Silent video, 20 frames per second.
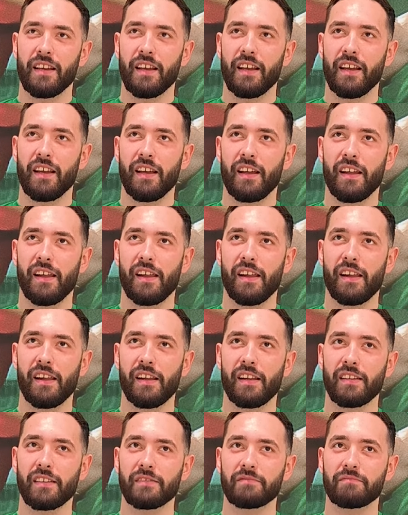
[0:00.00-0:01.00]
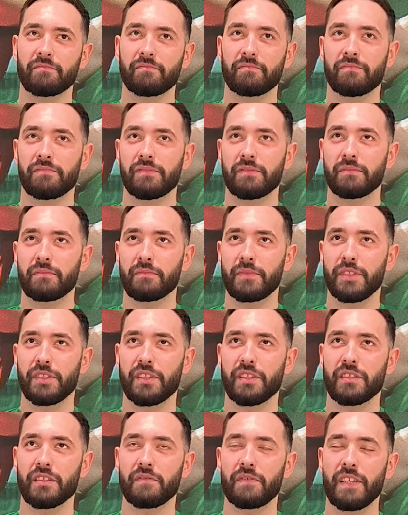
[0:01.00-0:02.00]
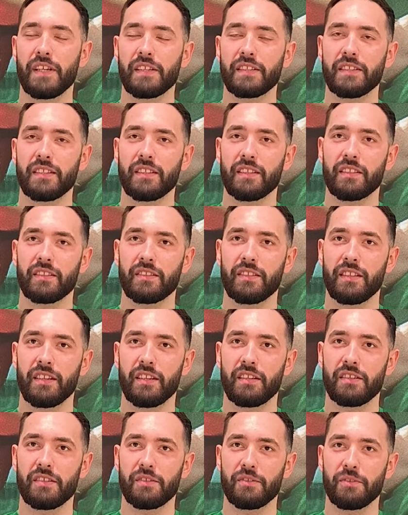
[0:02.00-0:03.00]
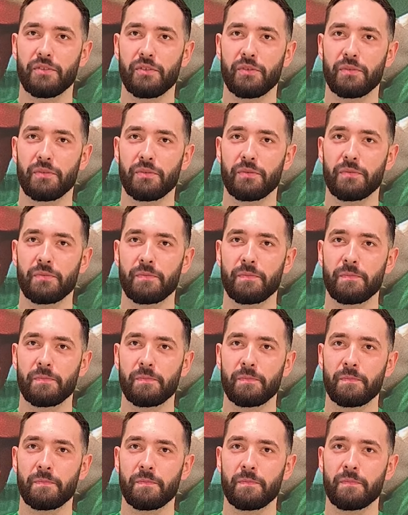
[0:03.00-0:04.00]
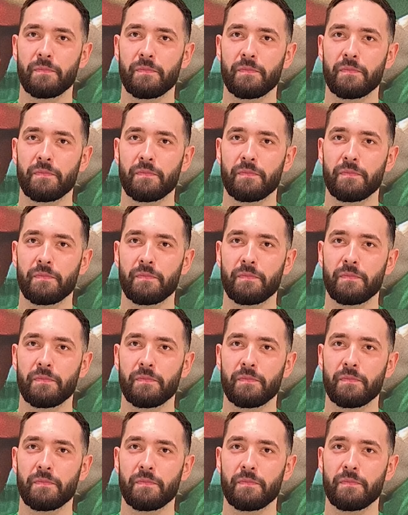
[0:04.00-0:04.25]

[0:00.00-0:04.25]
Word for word: Eee, myślę, że wyjazd do zagranicznego klubu. Mhm.